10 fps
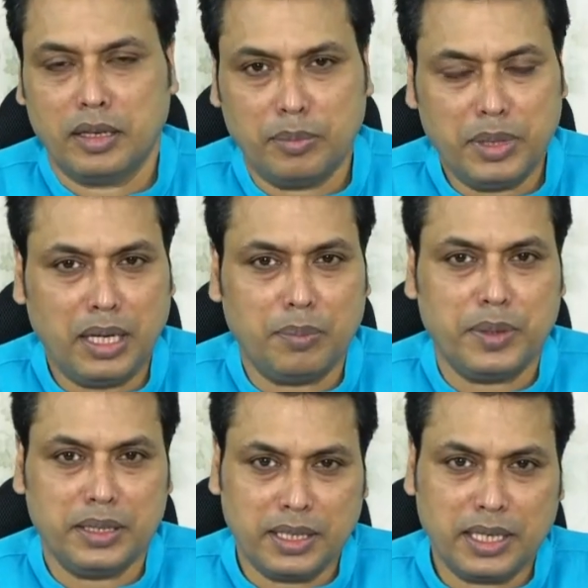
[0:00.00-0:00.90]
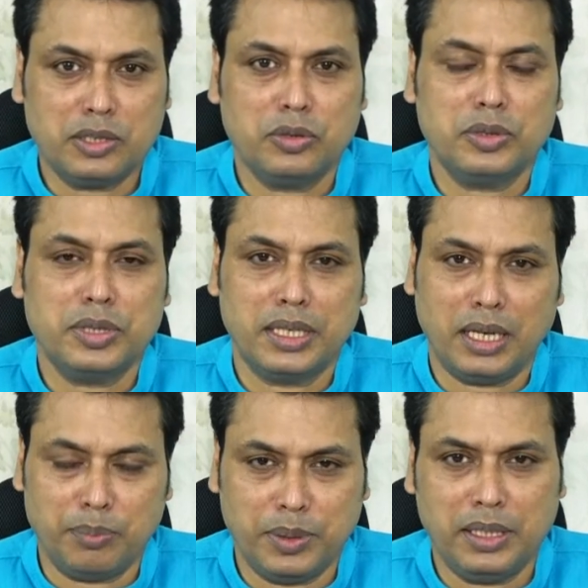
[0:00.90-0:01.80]
আমি আপনাদের কাছেও সেটা
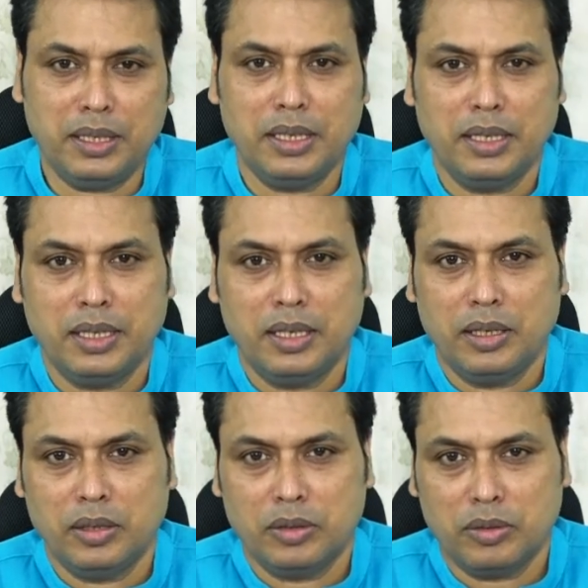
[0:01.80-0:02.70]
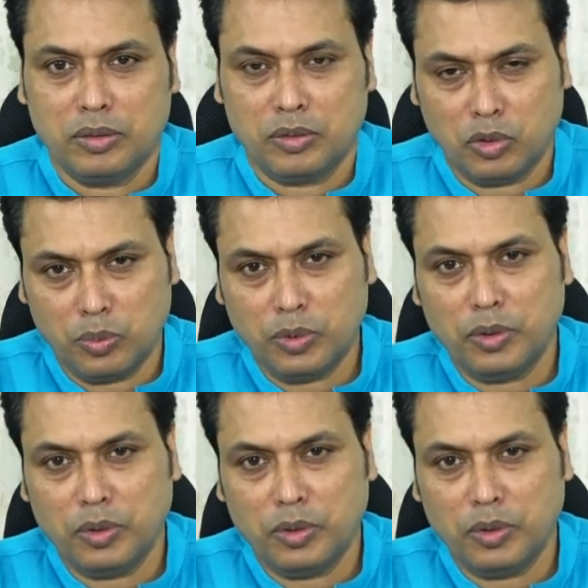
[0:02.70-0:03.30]
আপিল করব